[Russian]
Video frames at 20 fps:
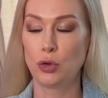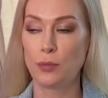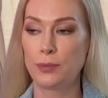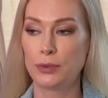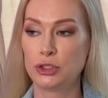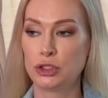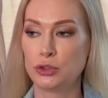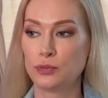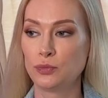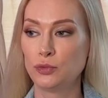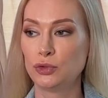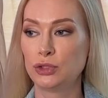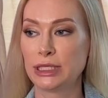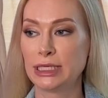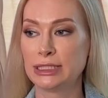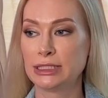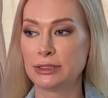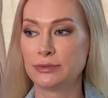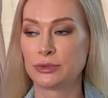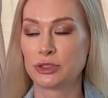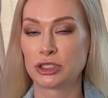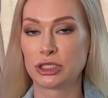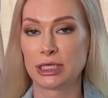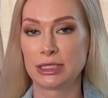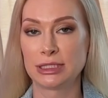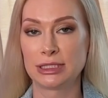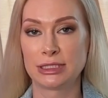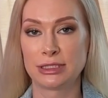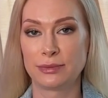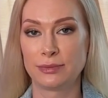почему-то этим
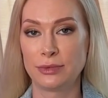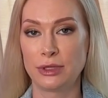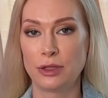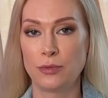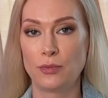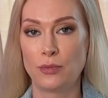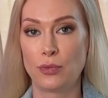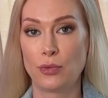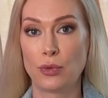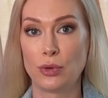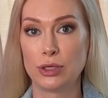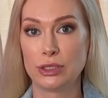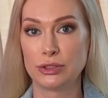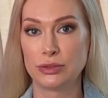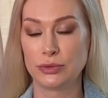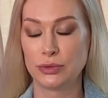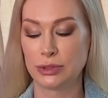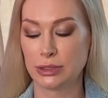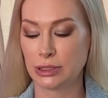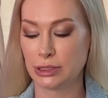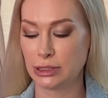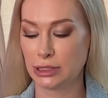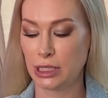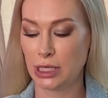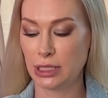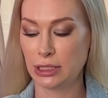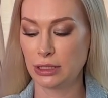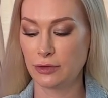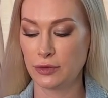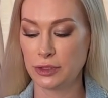шансом не пользуетесь,
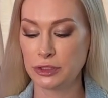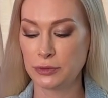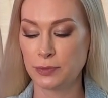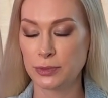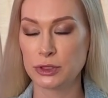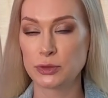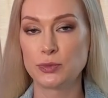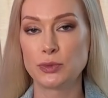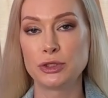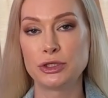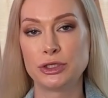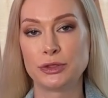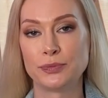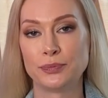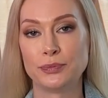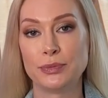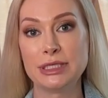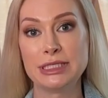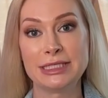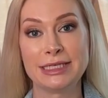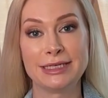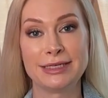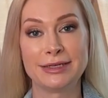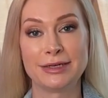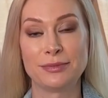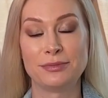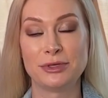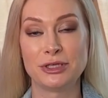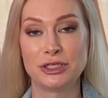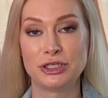да? Давайте посмотрим
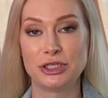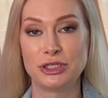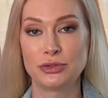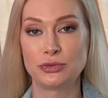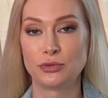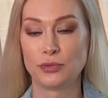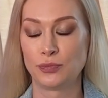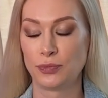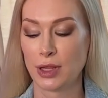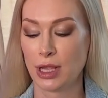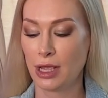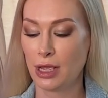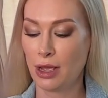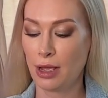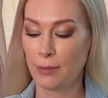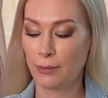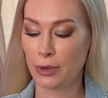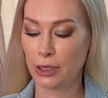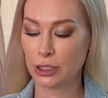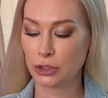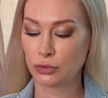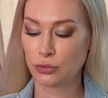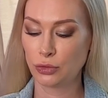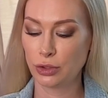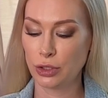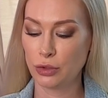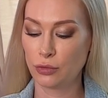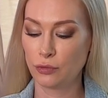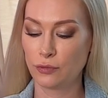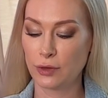быстренько причину, по
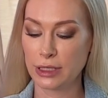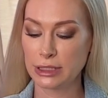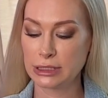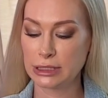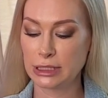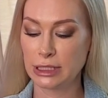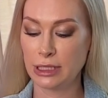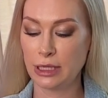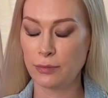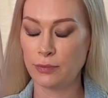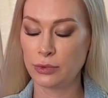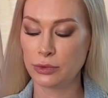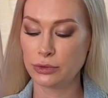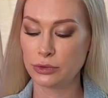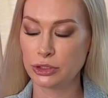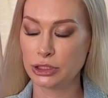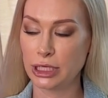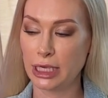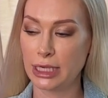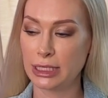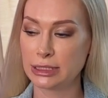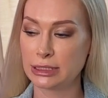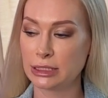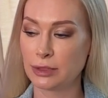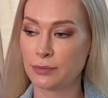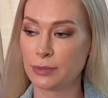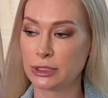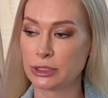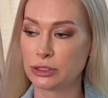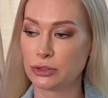которой у вас не получается
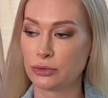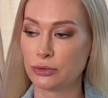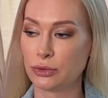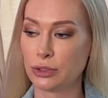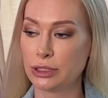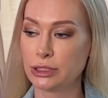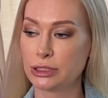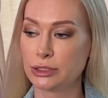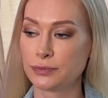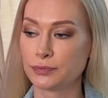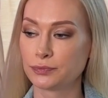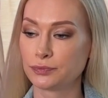построить